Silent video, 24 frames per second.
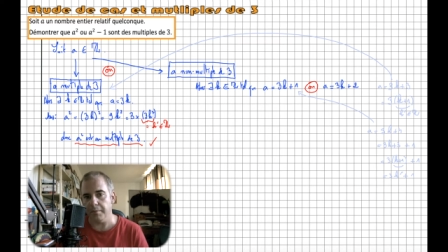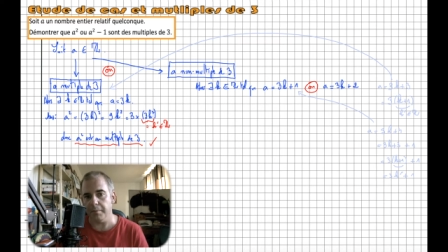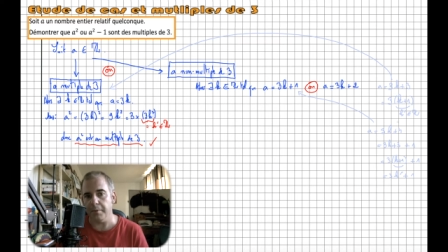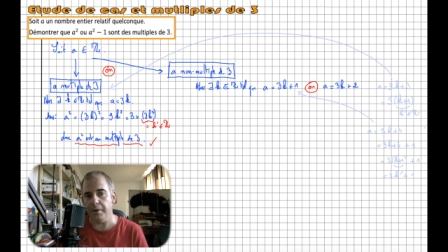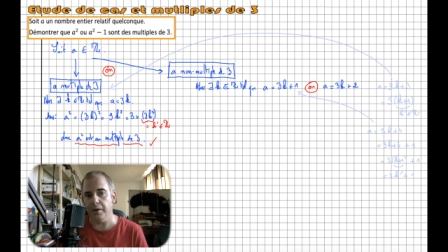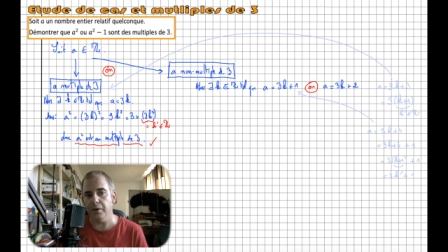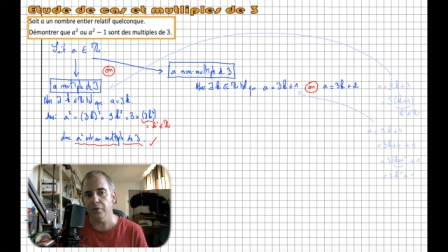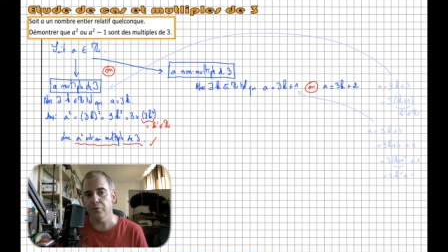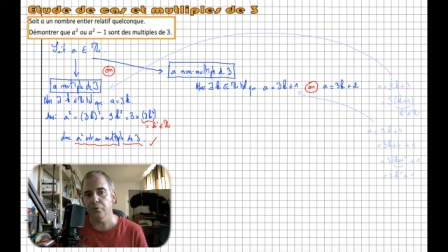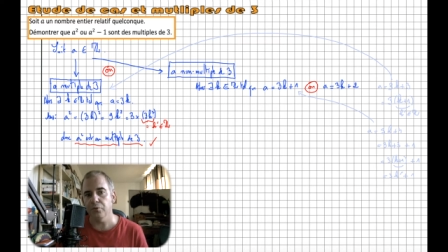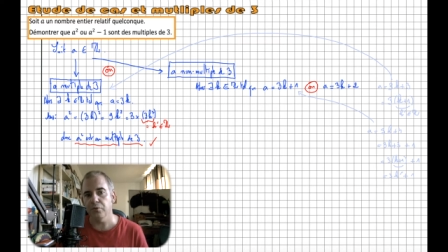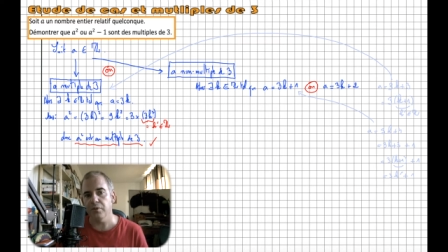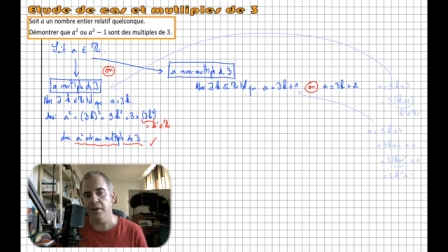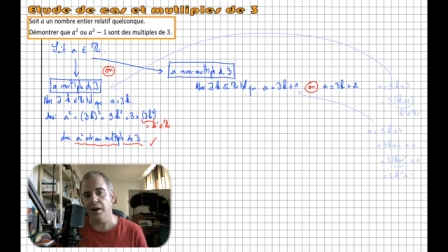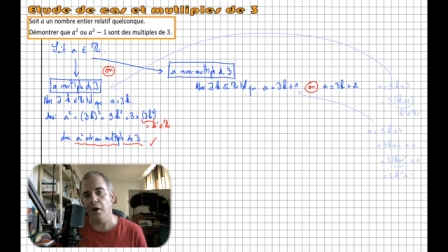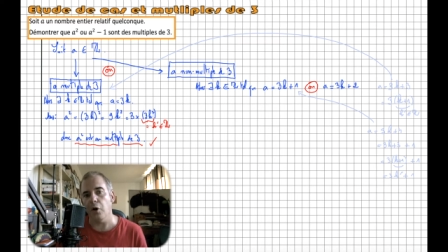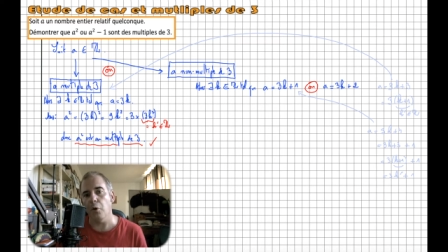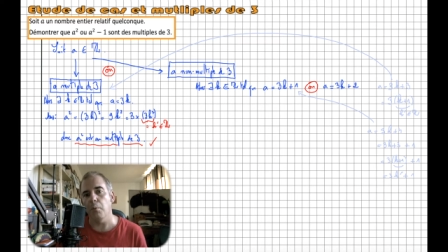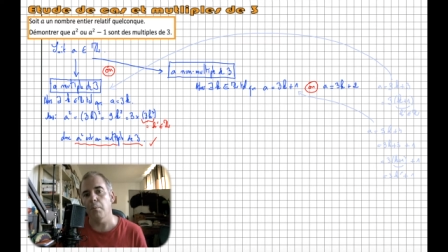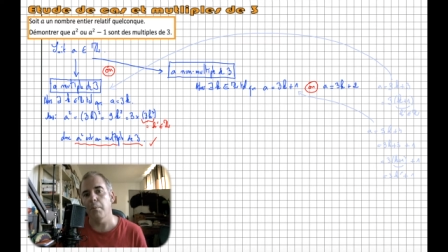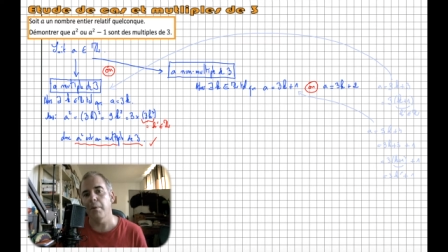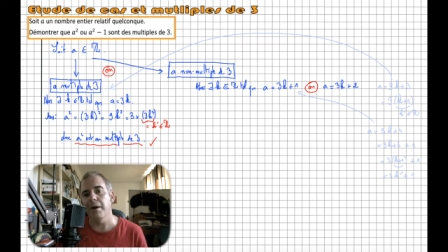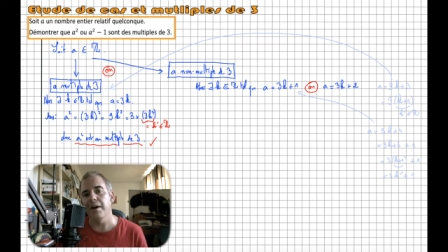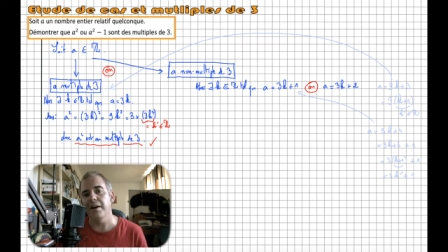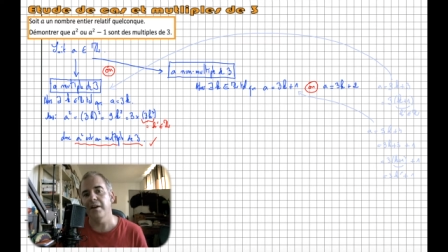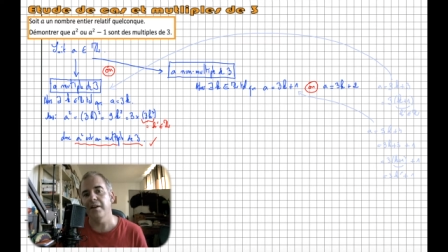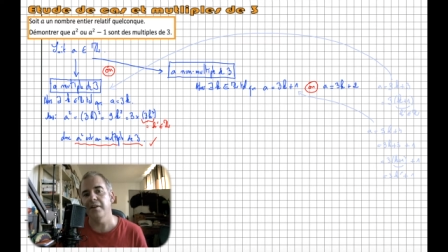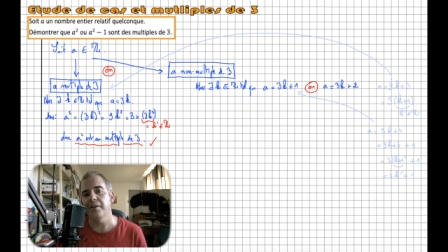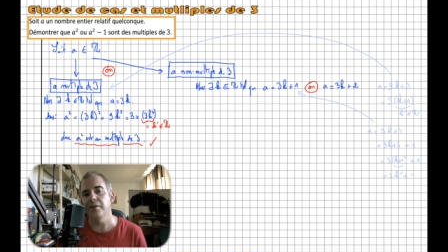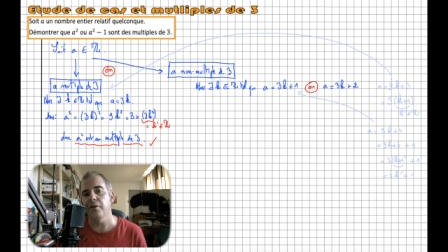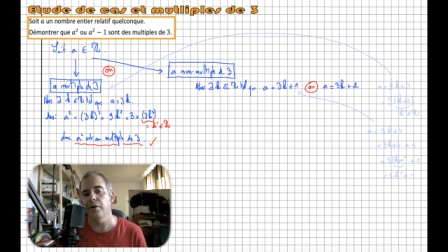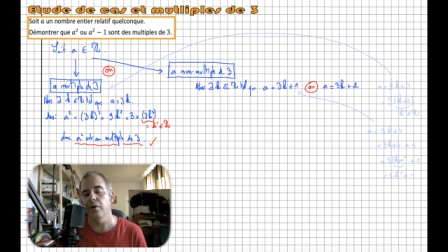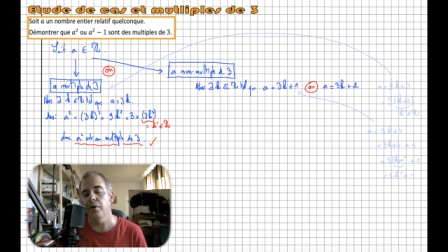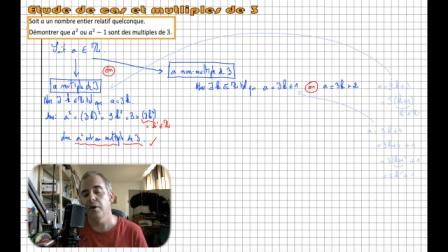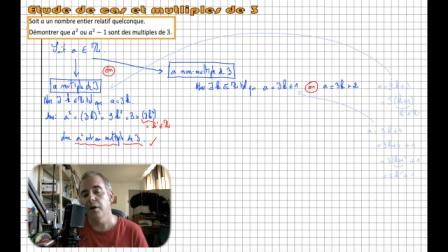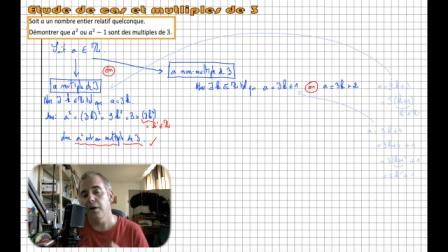mais en tout cas, en
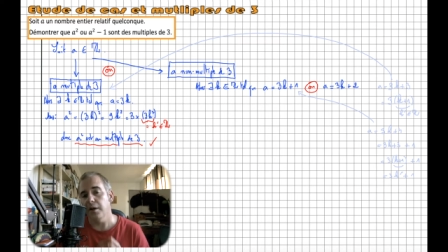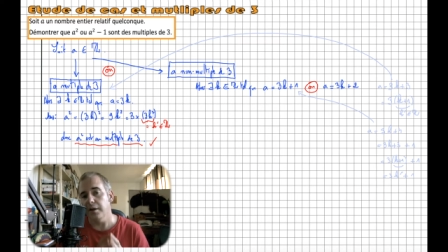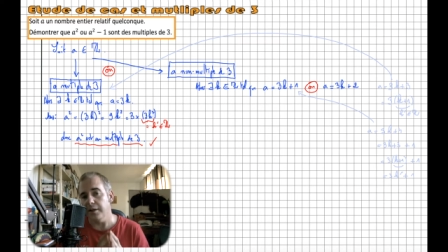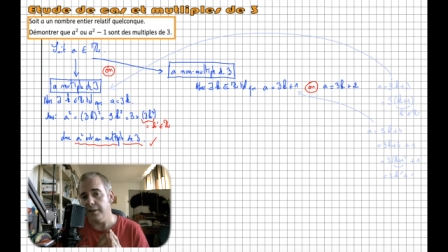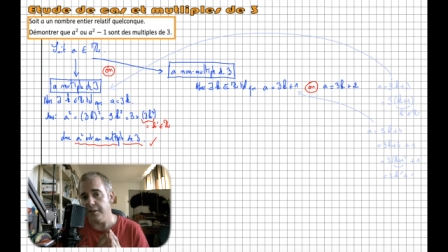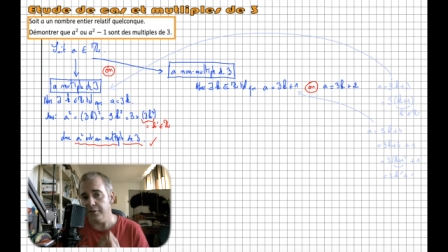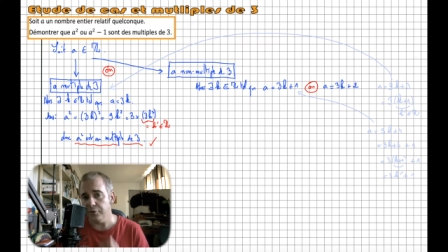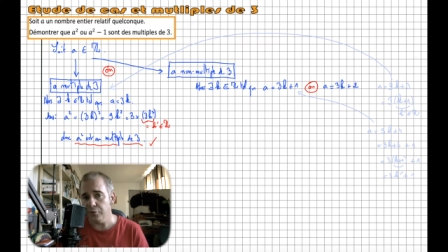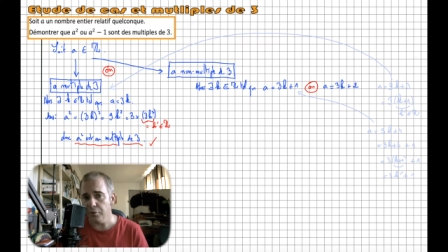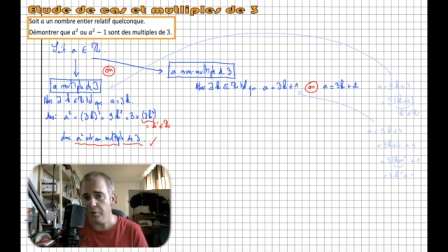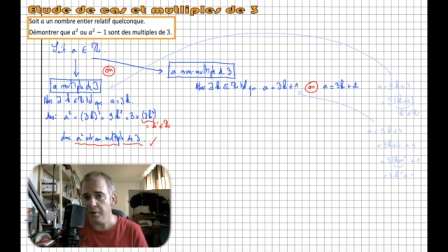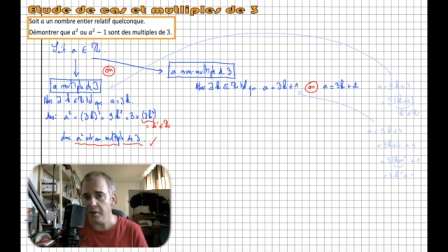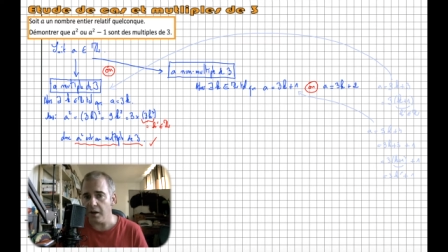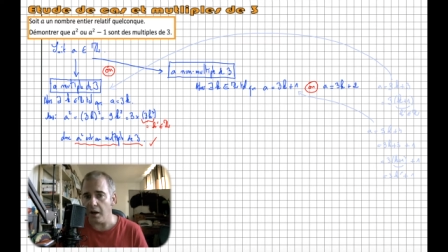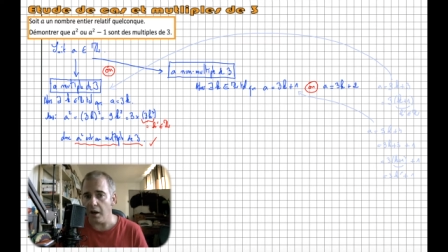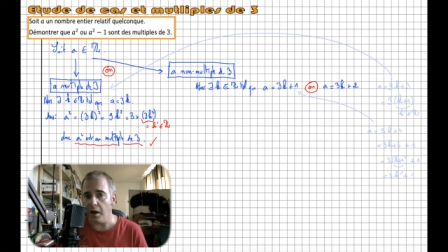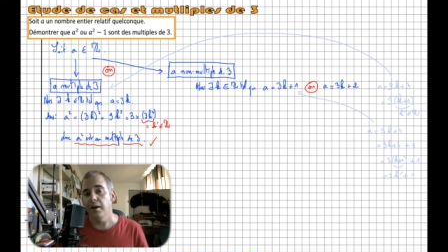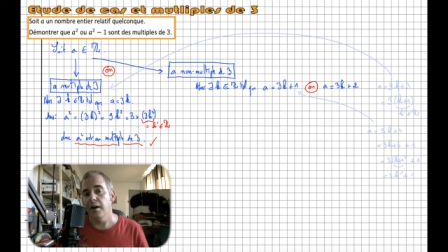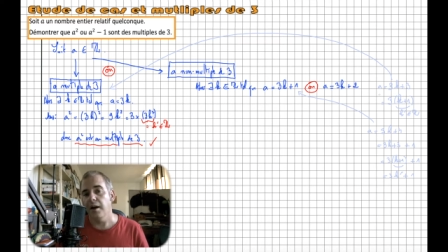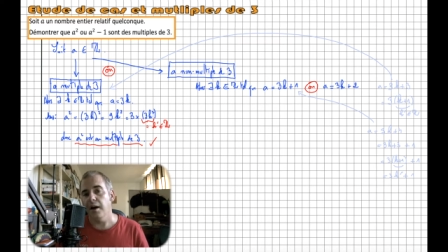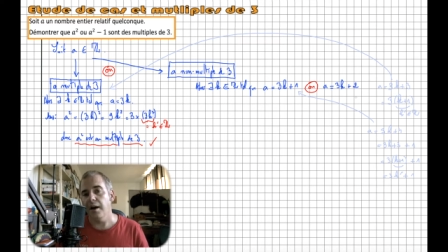balayant les deux cas,